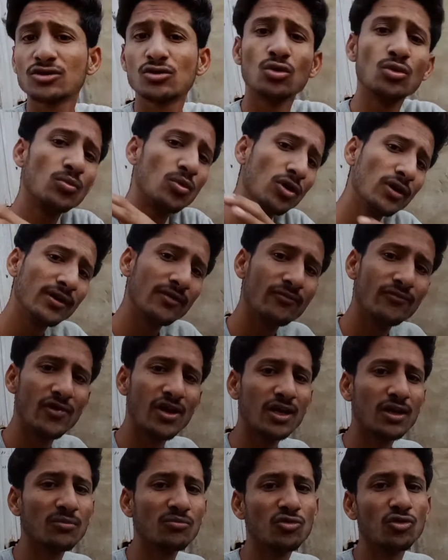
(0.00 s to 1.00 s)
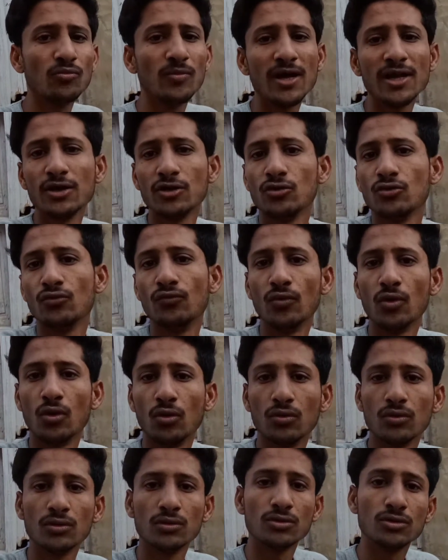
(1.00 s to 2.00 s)
गुड मॉर्निंग वेलकम टू माय न्यू
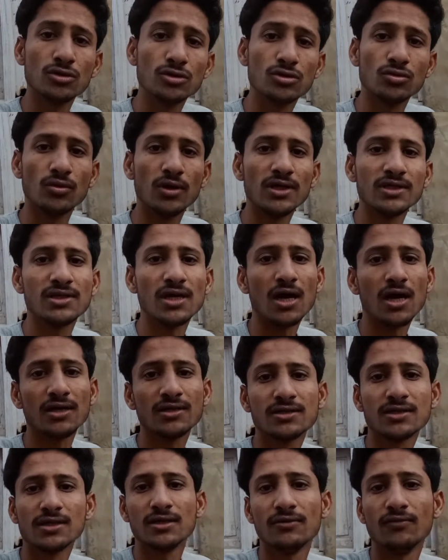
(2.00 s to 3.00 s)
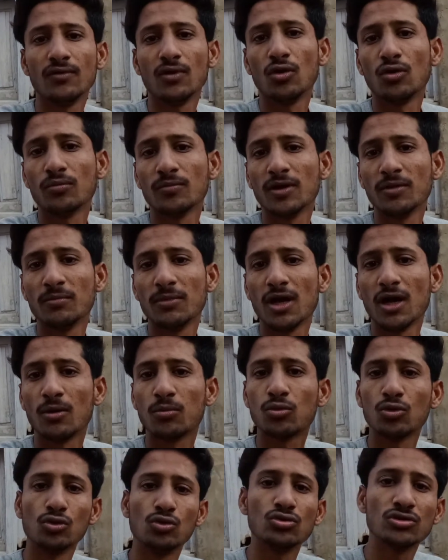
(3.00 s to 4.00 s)
व्लॉग सो गाइज आज के व्लॉग में मैं
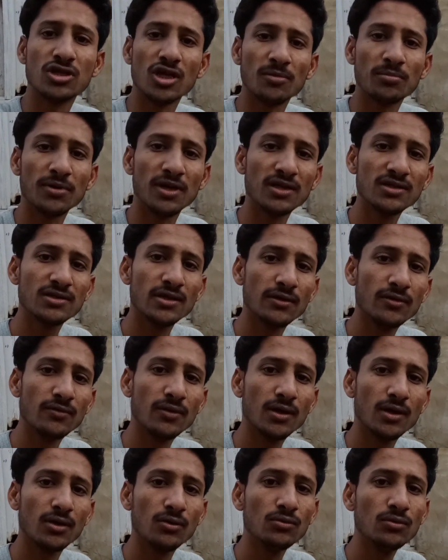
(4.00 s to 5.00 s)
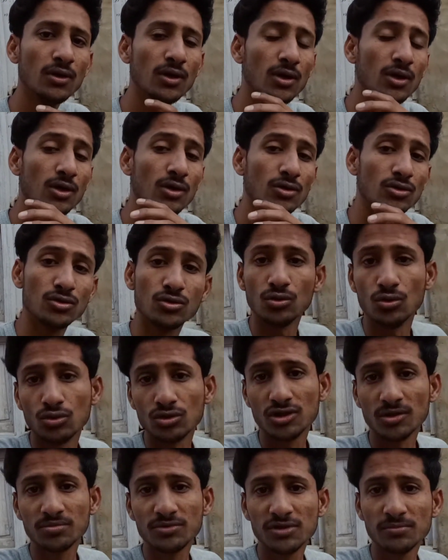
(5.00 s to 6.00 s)
आपको दो सरप्राइज़ देने वाला हूँ सो
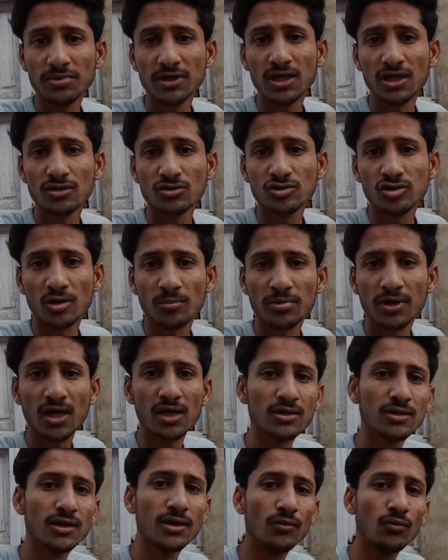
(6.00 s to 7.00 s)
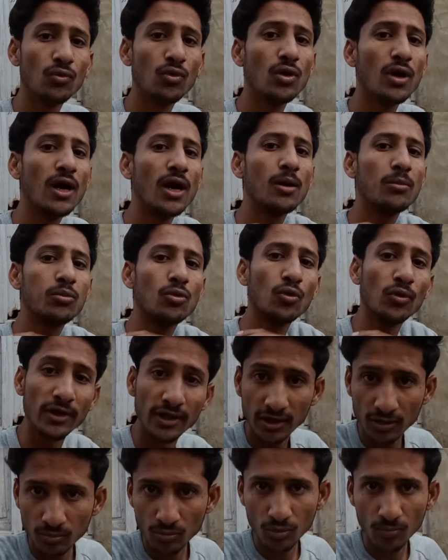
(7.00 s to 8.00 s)
so, सबसे पहला जो सरप्राइज़ है वो है आपको
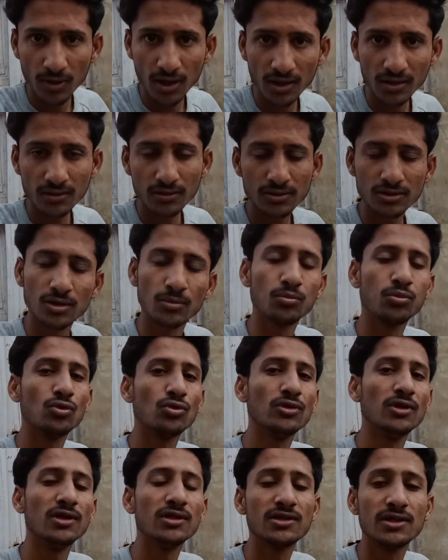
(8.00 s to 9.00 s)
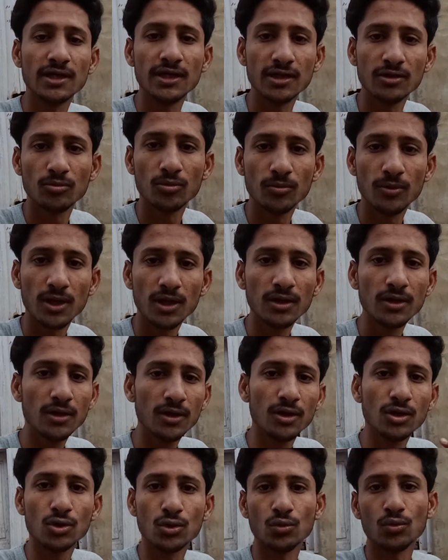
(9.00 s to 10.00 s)
ईद मुबारक सबको दिल से ईद मुबारक
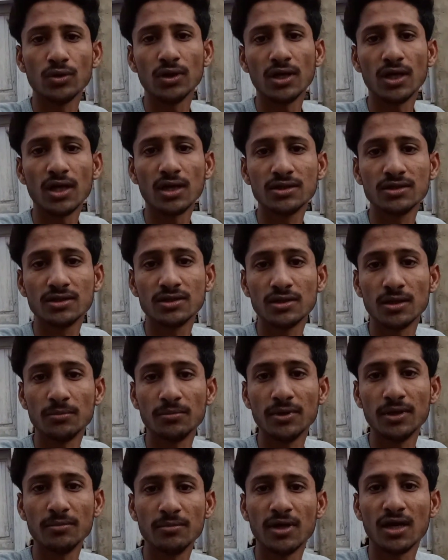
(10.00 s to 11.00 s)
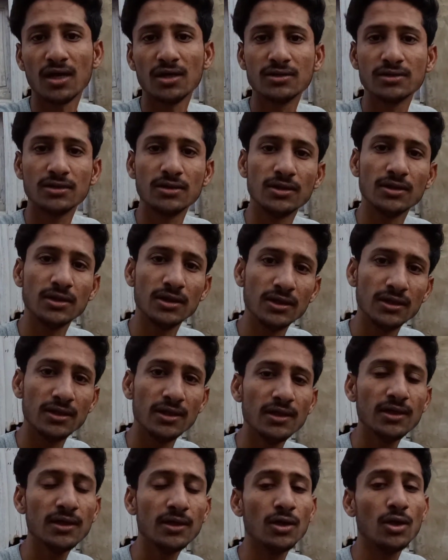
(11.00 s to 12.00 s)
क्योंकि आज शब मराज की ईद
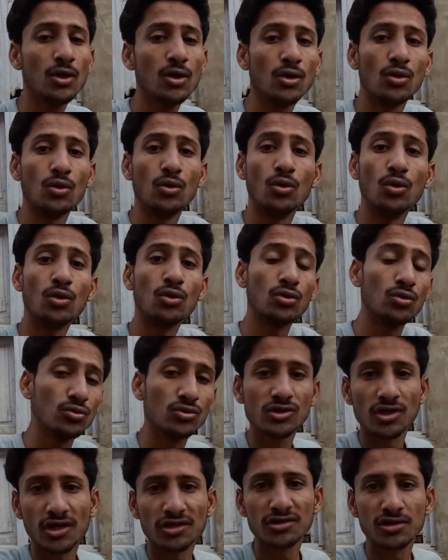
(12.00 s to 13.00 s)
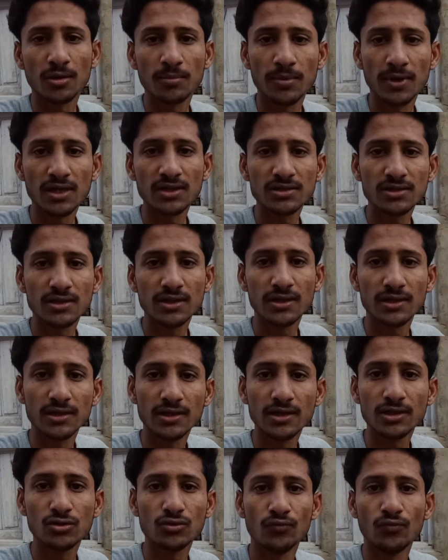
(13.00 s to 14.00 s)
है और दूसरा सरप्राइज़ के
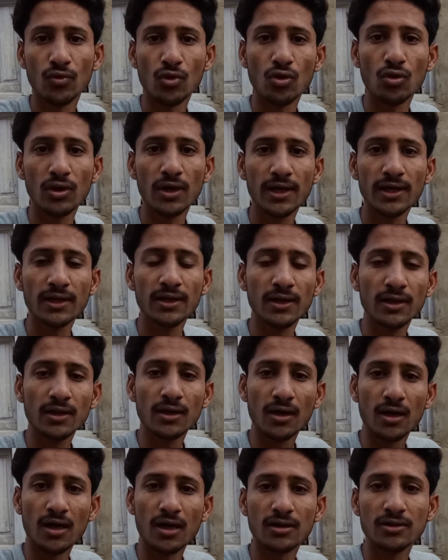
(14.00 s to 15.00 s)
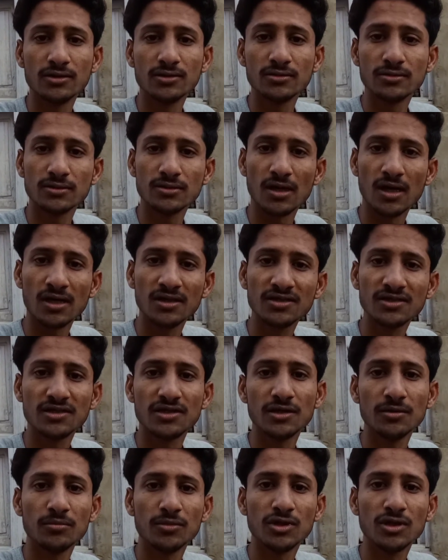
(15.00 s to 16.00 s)
ये जो व्लॉग है आज आज
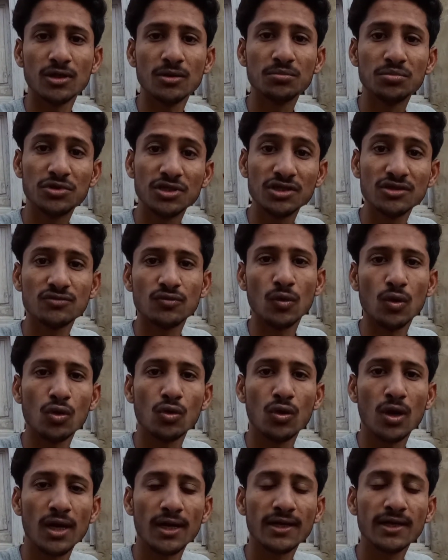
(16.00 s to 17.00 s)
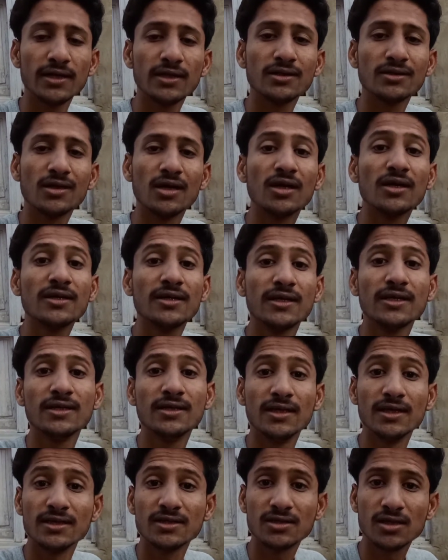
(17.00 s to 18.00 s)
से मतलब तीस व्लॉग आएंगे थर्टी
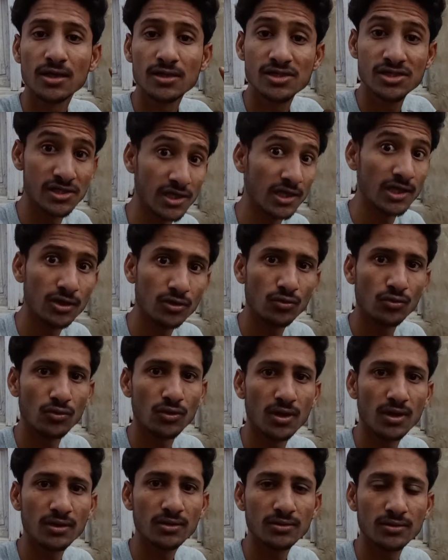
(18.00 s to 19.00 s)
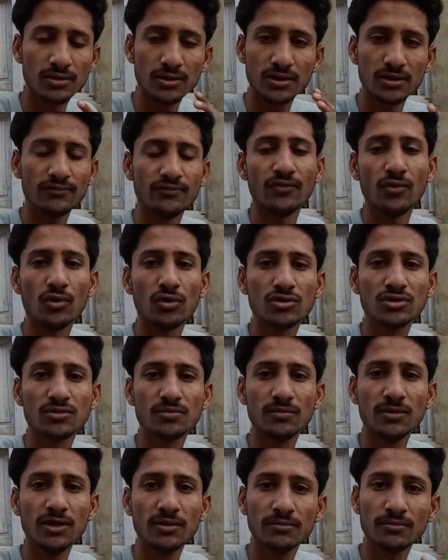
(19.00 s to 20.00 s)
डेज़ का चैलेंज होगा इन व्लॉग्स
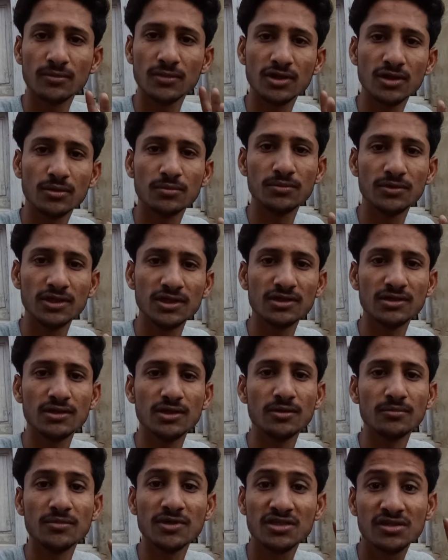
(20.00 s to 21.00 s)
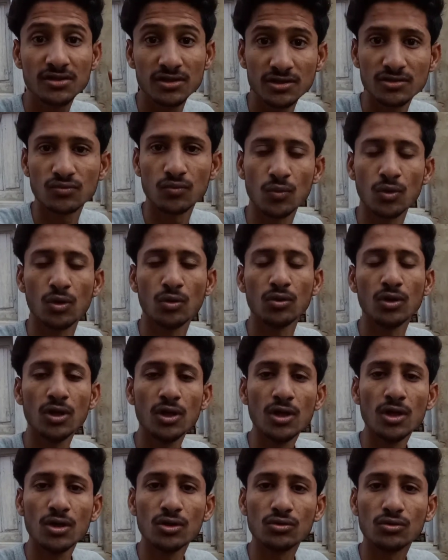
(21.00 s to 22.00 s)
में मतलब तीस दिन में तीस व्लॉग
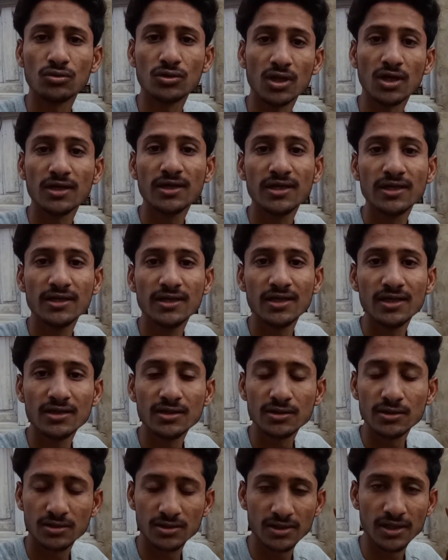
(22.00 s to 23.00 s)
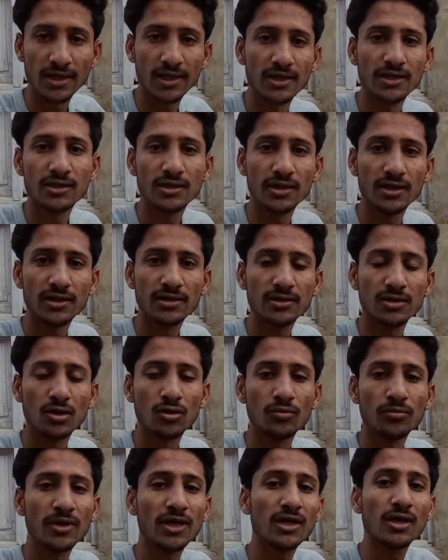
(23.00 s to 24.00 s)
तो थर्टी डेज चैलेंज देखता
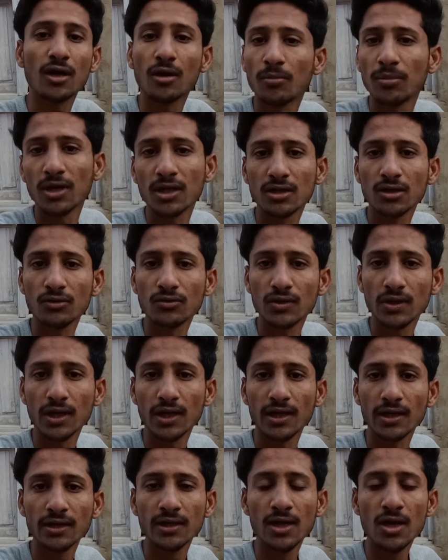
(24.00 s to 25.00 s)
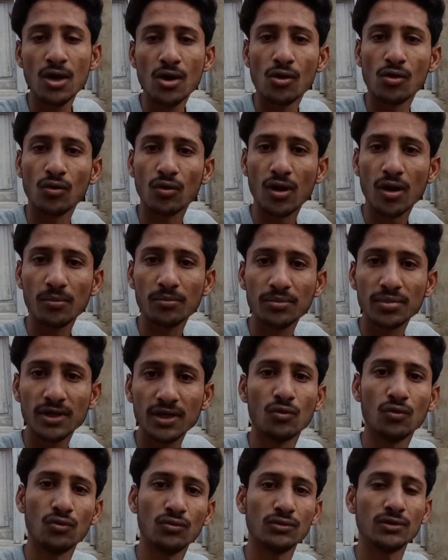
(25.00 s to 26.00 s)
हूँ मैं कर पाता हूँ या नहीं और आप
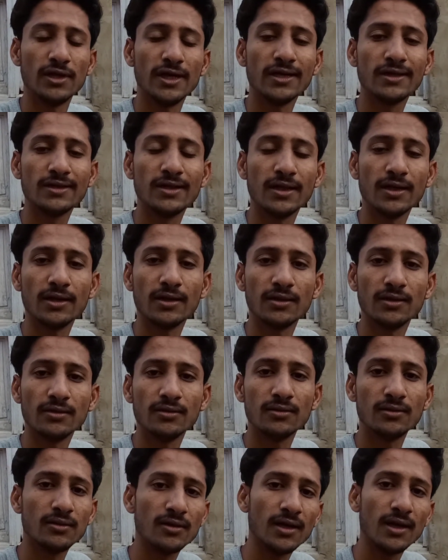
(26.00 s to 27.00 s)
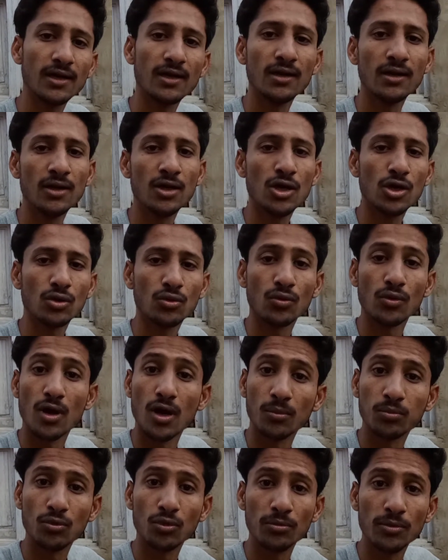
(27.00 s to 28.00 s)
भी देखते रहना क्योंकि
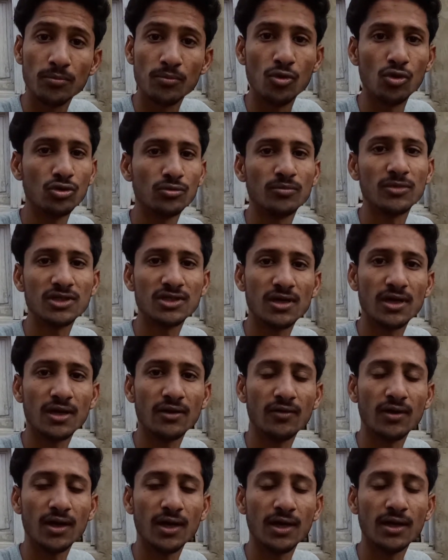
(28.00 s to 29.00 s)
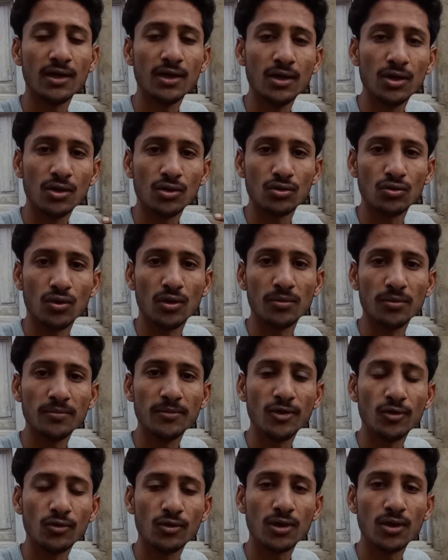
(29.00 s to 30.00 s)
आपको भी बहुत मज़ा आने वाला है तो अभी
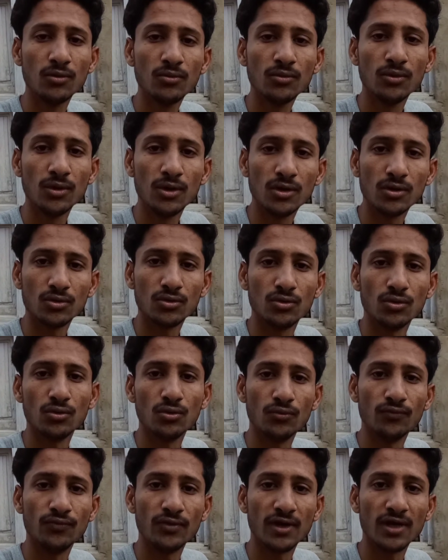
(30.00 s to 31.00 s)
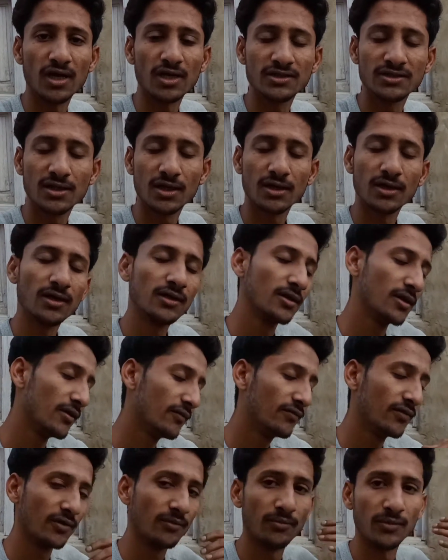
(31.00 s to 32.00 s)
मैं उठाऊँ तो फिर नाश्ता करते
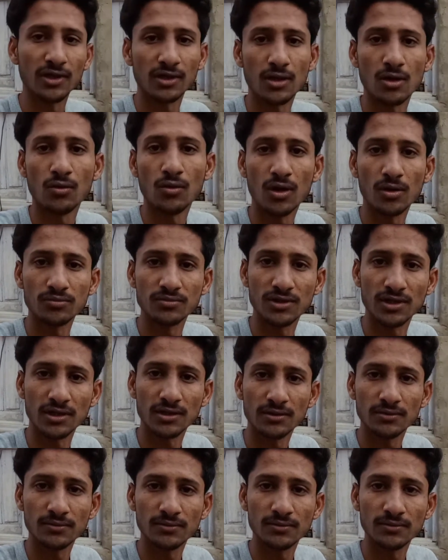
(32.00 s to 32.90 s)
हैं फिर मिलता हूँ आपसे